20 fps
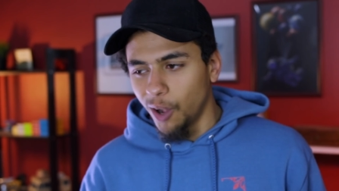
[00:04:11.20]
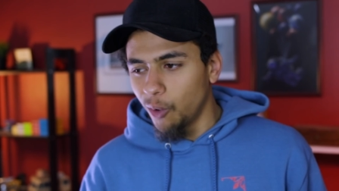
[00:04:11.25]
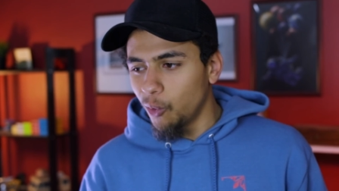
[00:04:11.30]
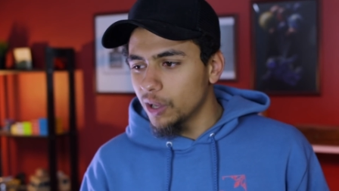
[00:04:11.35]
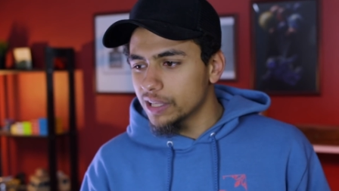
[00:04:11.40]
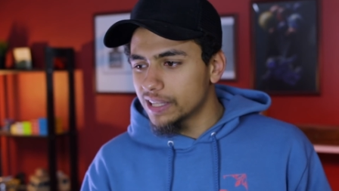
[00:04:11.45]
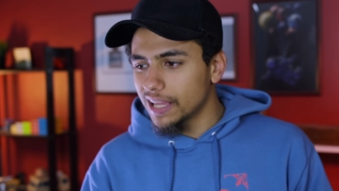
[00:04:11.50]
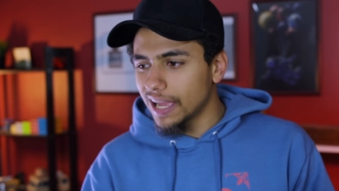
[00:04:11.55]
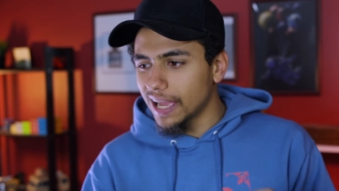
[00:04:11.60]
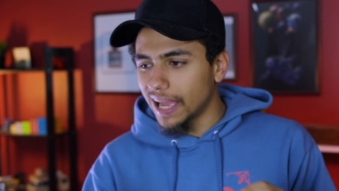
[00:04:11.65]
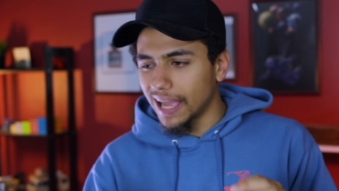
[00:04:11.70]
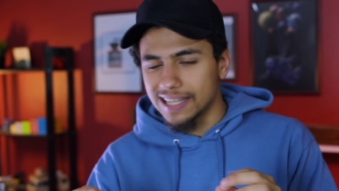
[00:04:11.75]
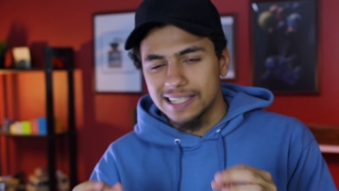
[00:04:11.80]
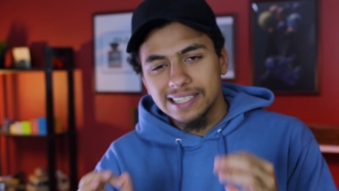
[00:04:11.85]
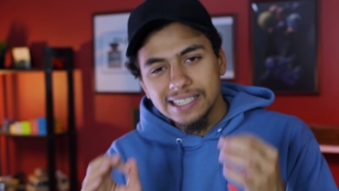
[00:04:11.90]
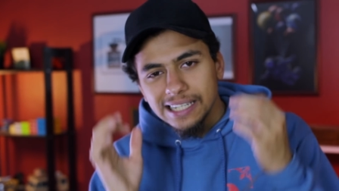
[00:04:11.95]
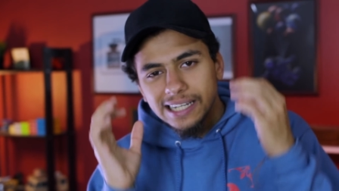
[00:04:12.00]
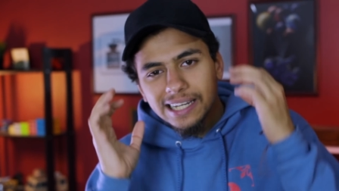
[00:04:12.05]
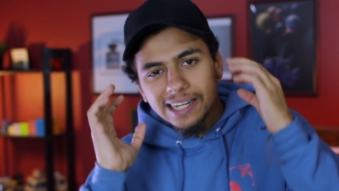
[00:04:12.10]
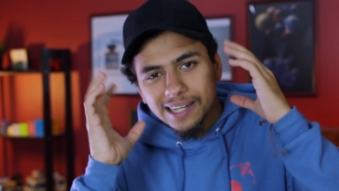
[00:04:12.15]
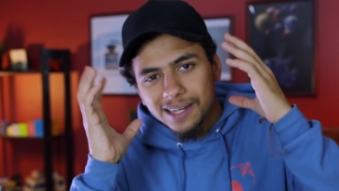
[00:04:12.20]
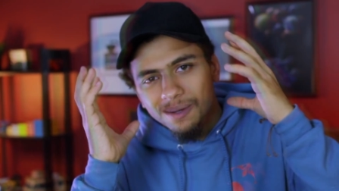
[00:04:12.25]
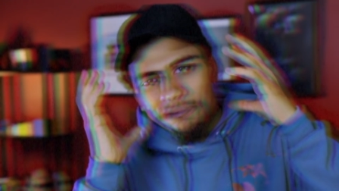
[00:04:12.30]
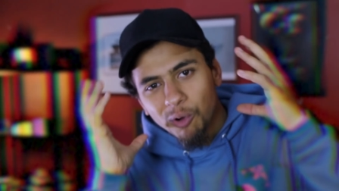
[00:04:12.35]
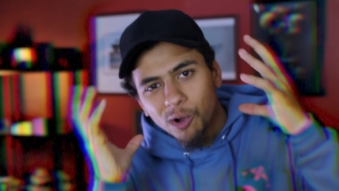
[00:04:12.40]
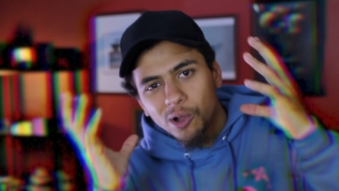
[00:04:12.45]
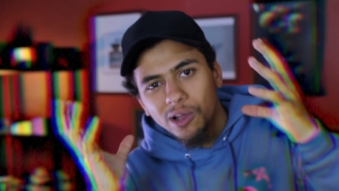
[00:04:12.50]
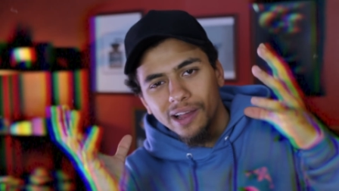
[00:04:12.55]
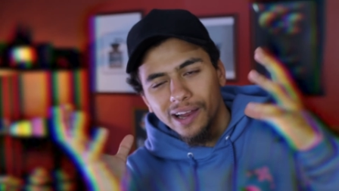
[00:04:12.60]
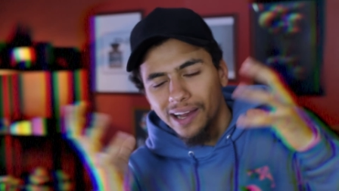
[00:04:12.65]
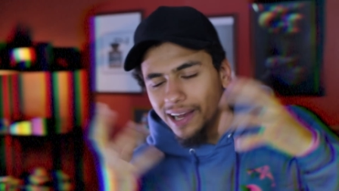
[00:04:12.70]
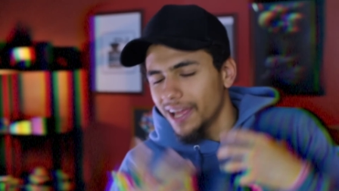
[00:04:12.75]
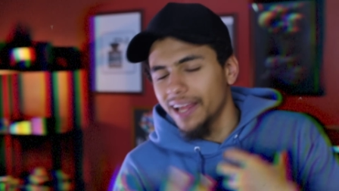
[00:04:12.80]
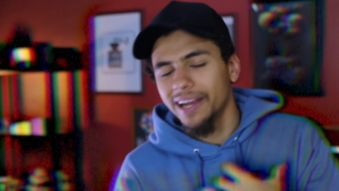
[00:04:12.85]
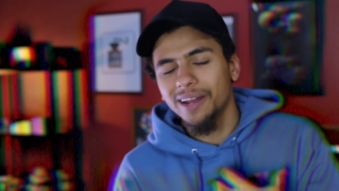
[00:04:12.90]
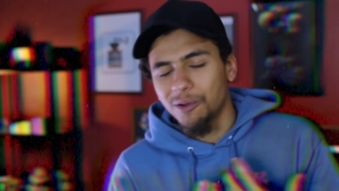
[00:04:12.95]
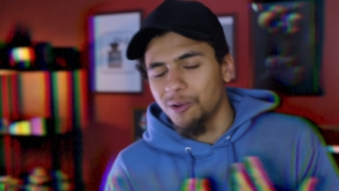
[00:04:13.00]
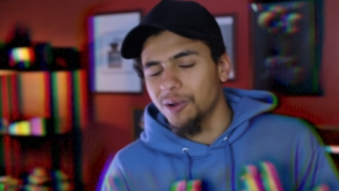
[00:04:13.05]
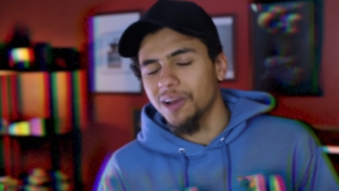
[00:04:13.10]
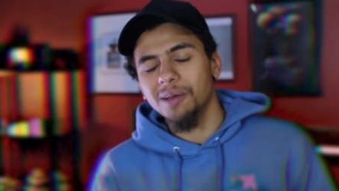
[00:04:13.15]
هو ده غسيل المخ اللي
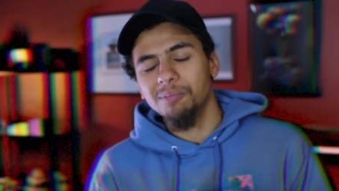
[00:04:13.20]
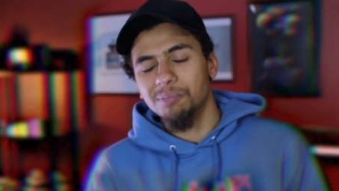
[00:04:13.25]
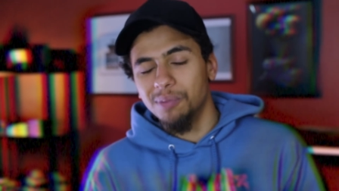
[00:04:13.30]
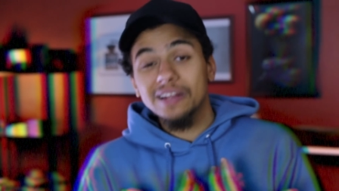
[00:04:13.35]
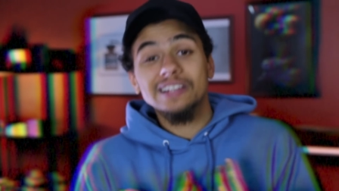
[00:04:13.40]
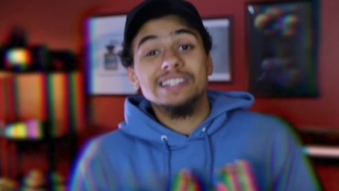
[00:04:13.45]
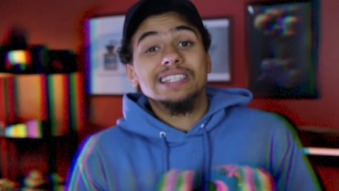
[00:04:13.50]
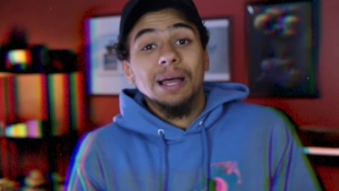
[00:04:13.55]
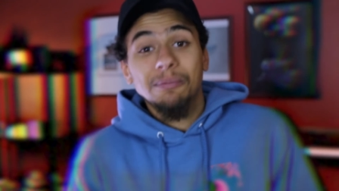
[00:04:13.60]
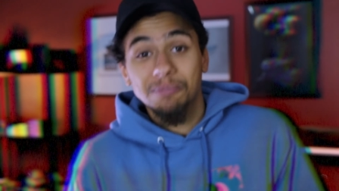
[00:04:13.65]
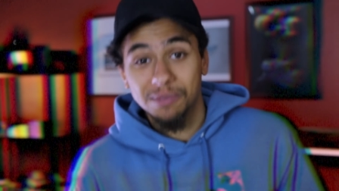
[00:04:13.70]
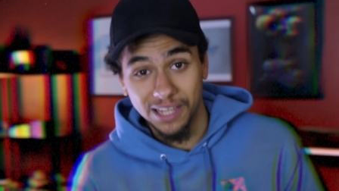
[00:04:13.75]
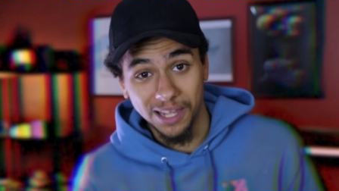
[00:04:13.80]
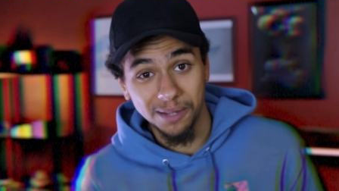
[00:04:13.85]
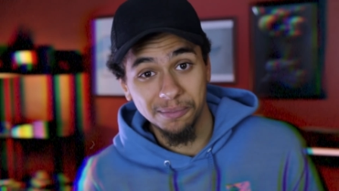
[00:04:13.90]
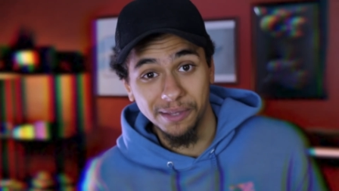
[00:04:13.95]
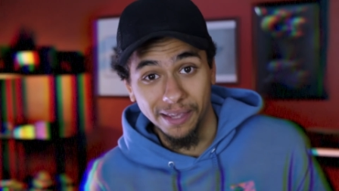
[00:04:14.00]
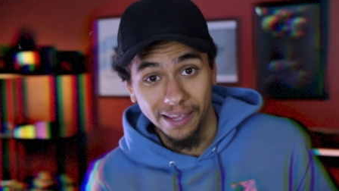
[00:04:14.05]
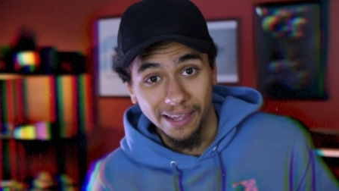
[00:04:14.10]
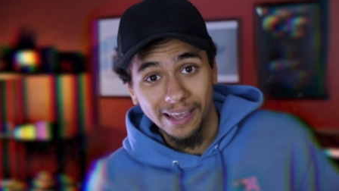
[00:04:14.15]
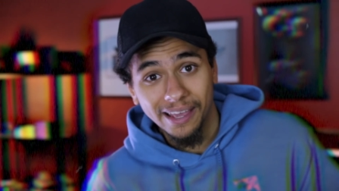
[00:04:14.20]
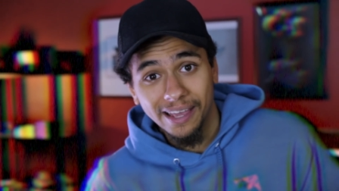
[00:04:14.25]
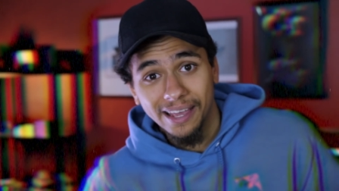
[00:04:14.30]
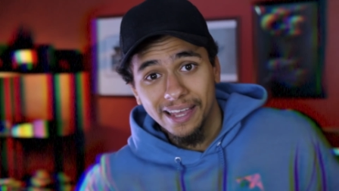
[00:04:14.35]
احنا كنا بنستمتع بيه